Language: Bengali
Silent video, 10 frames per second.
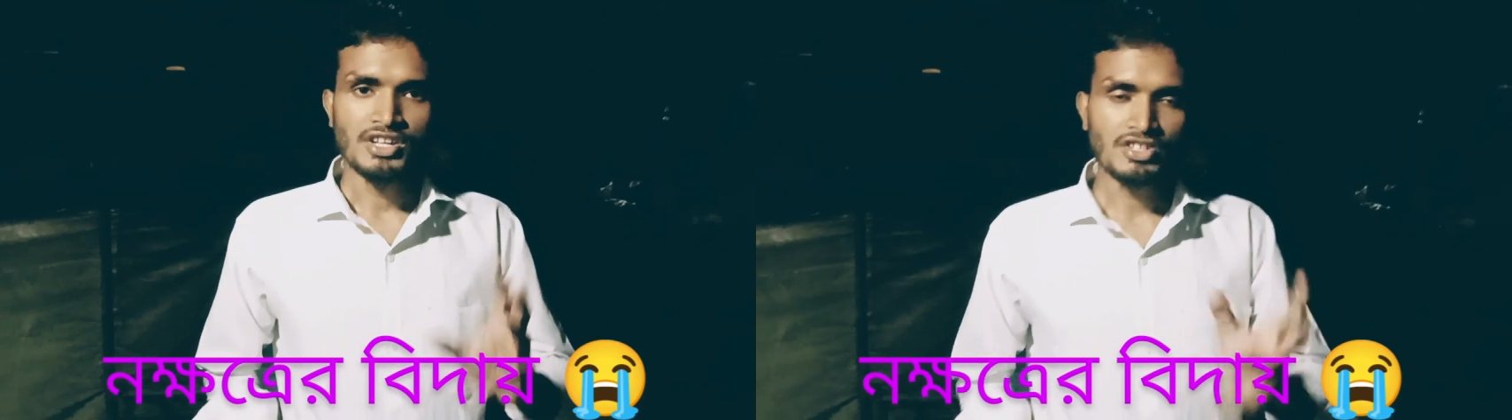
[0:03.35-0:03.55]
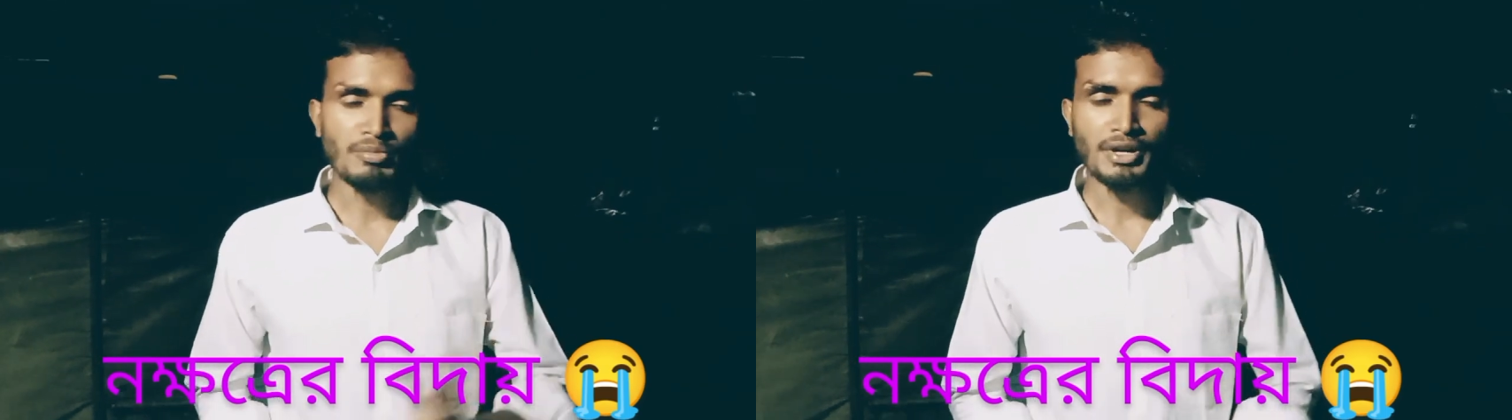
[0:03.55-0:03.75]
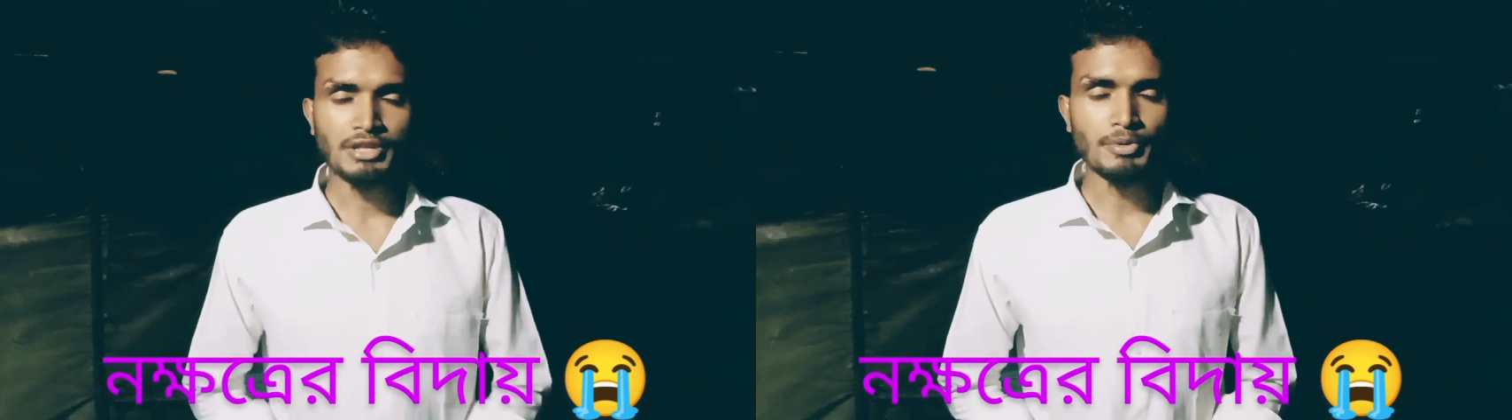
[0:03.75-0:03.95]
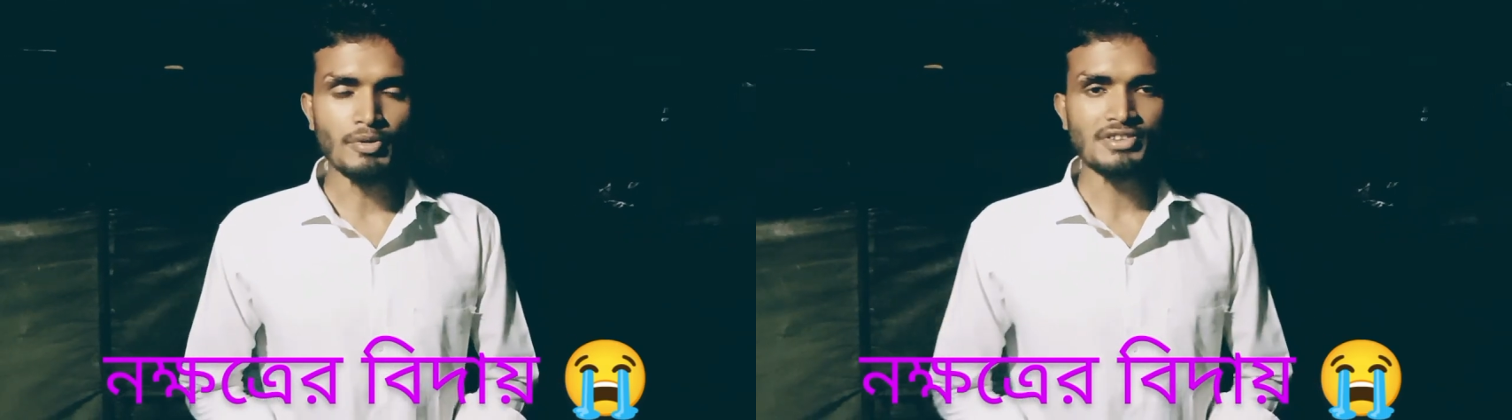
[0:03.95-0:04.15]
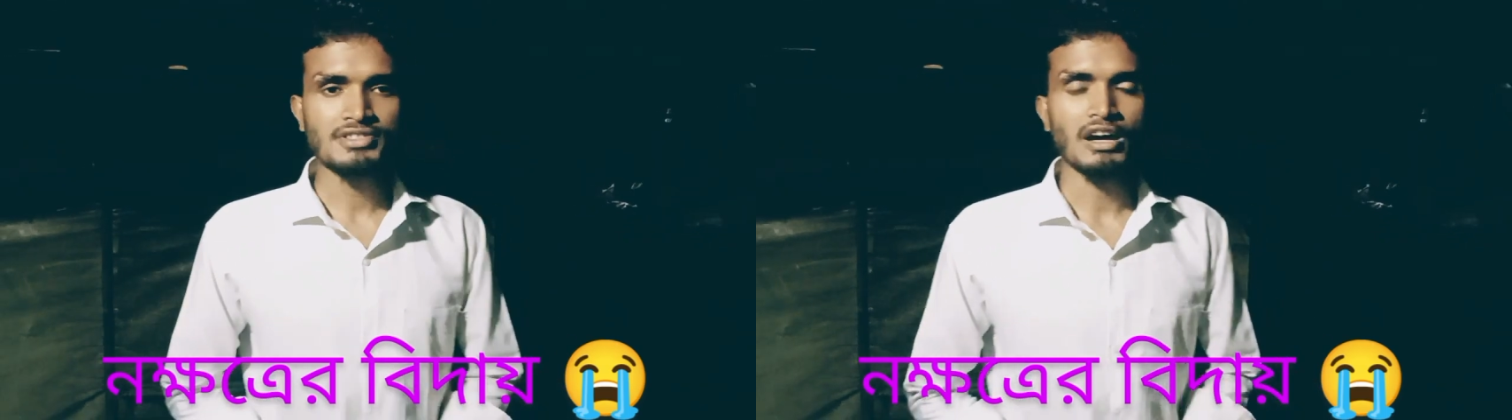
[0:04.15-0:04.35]
সম্মানিত
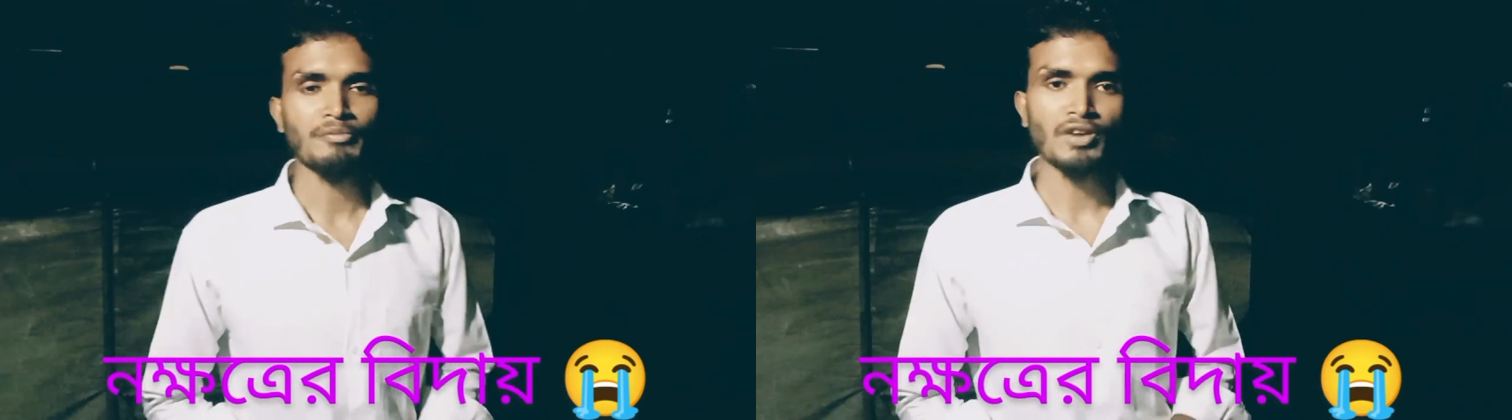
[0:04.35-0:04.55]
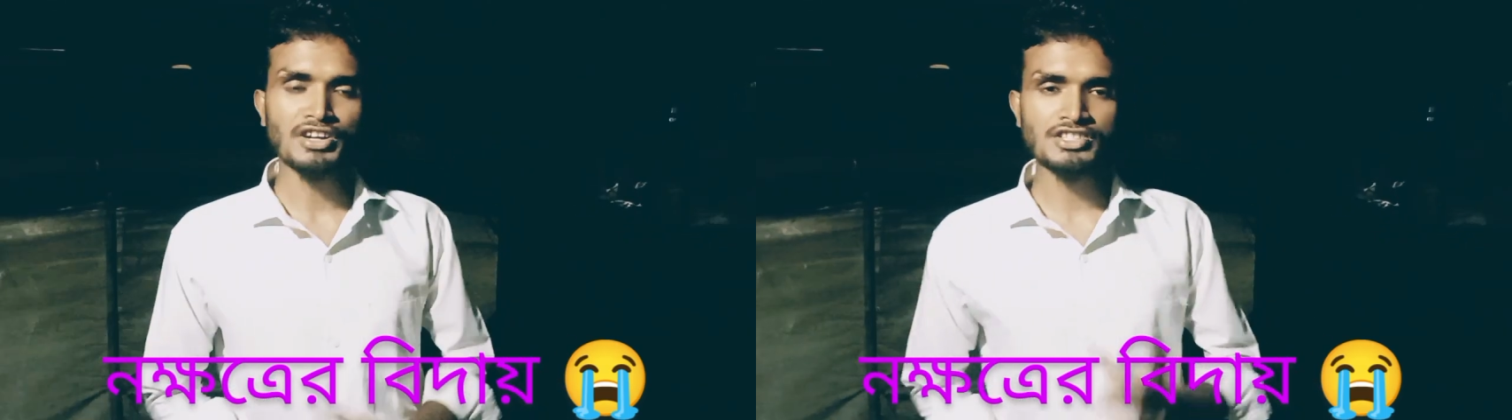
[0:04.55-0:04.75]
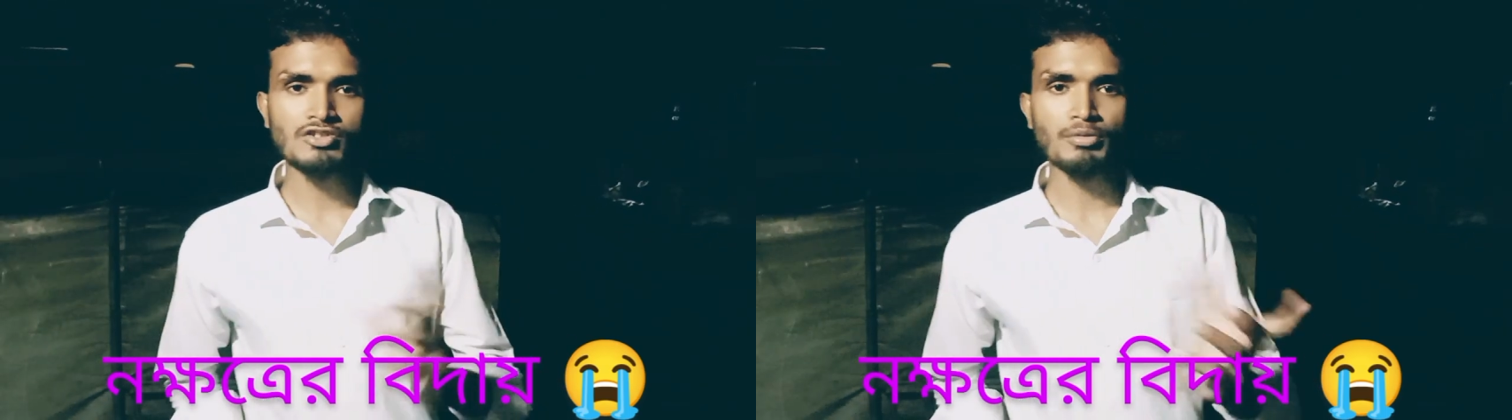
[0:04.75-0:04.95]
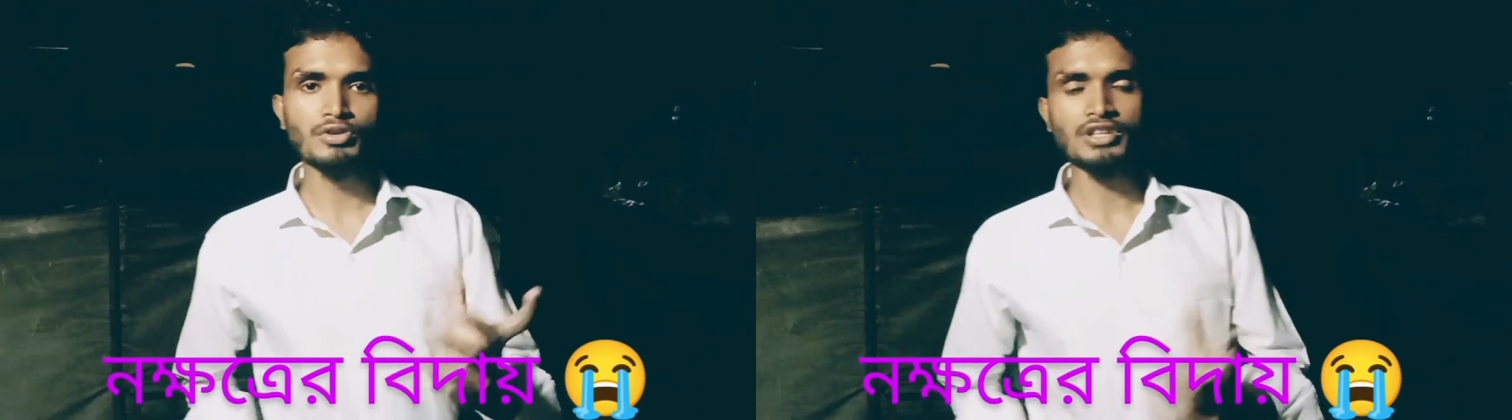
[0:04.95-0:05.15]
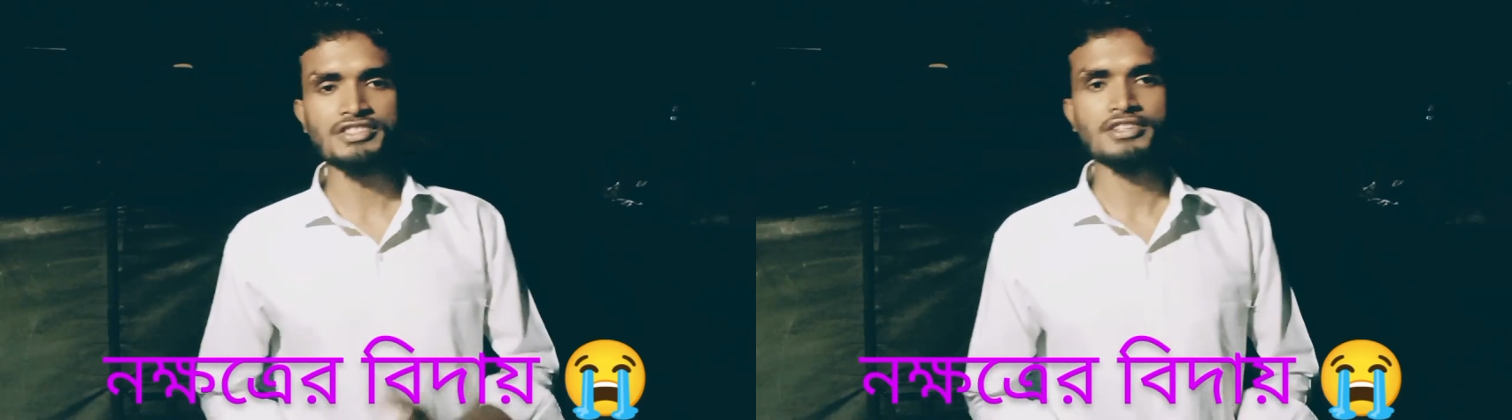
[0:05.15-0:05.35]
ভিউয়ার্স আপনারা নিশ্চয়
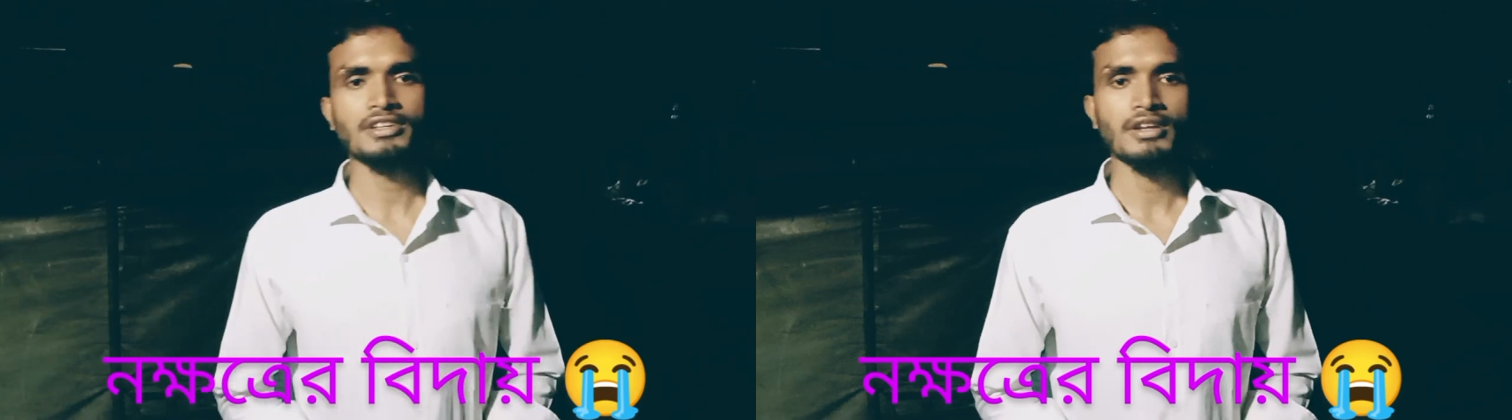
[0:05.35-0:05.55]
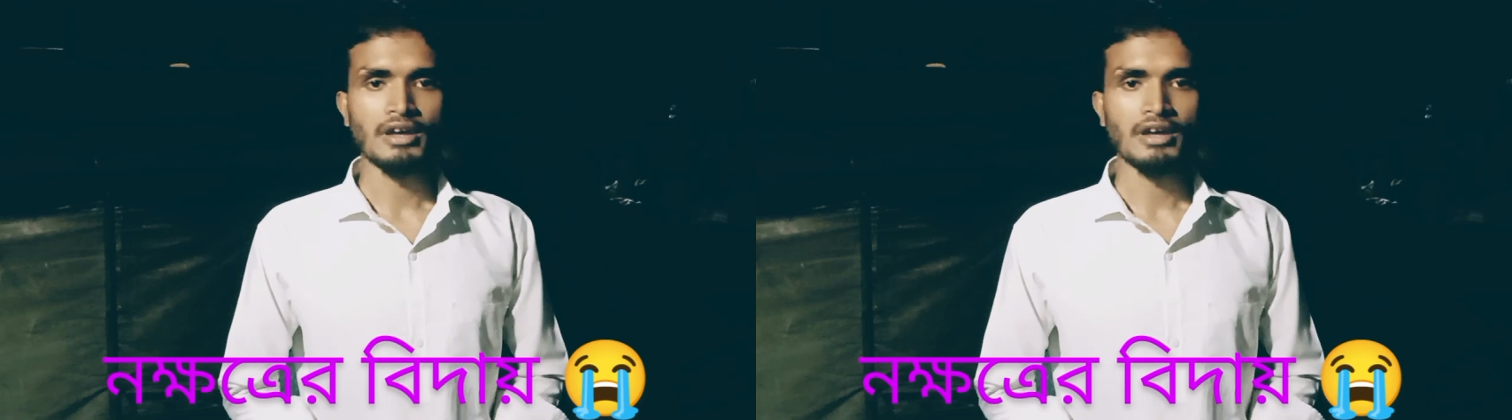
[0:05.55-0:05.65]
অবগত আছেন